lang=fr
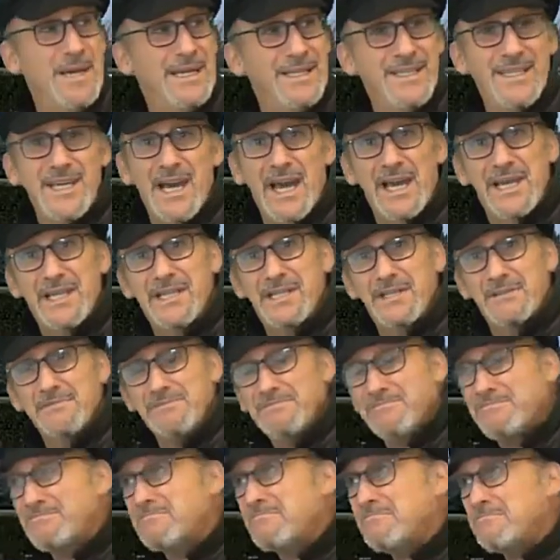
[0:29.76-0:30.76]
le là,
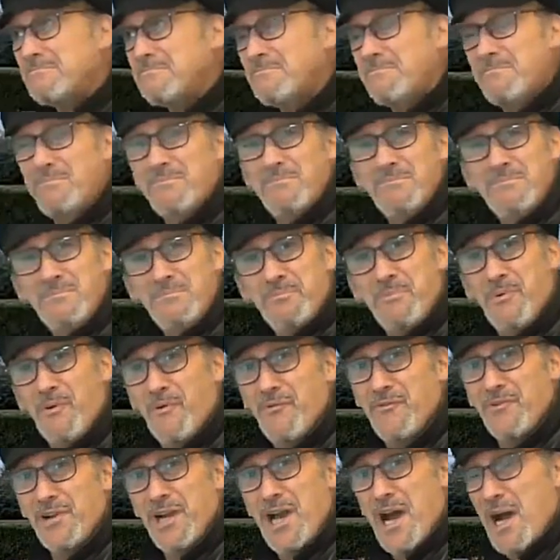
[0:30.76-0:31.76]

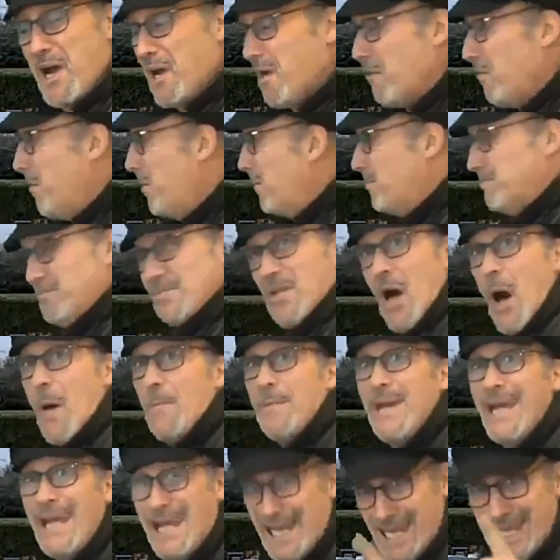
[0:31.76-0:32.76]
Pauvre gars quoi.
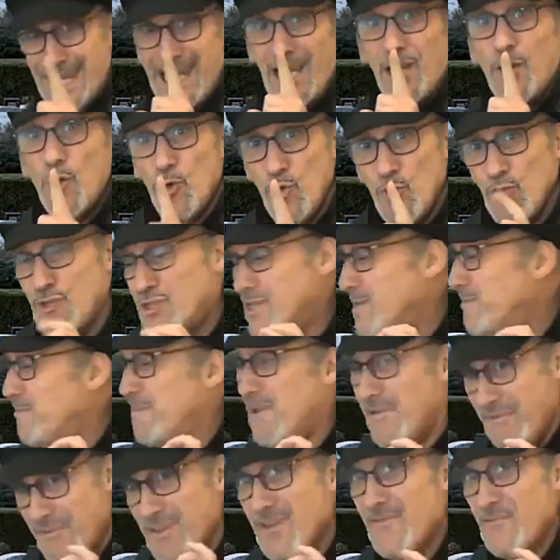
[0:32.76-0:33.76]
Non mais
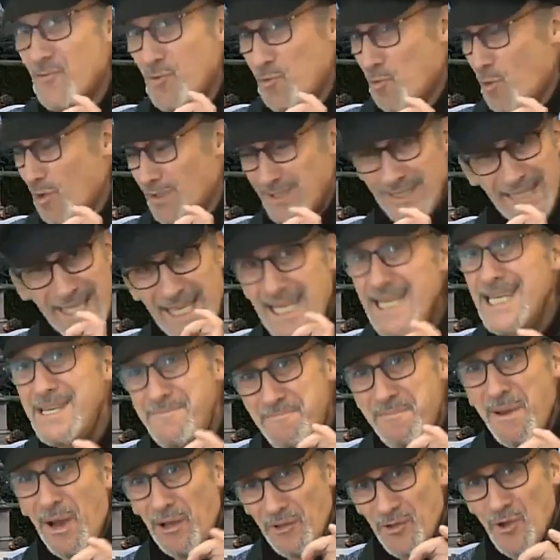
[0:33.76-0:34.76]
l'écologie, méfiez-vous, c'est
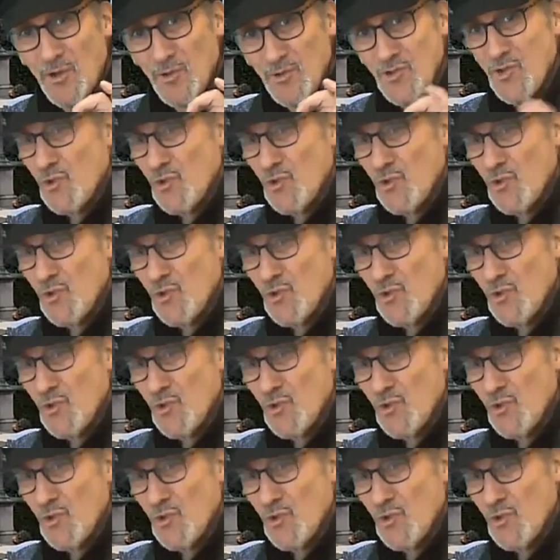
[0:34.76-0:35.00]
hyper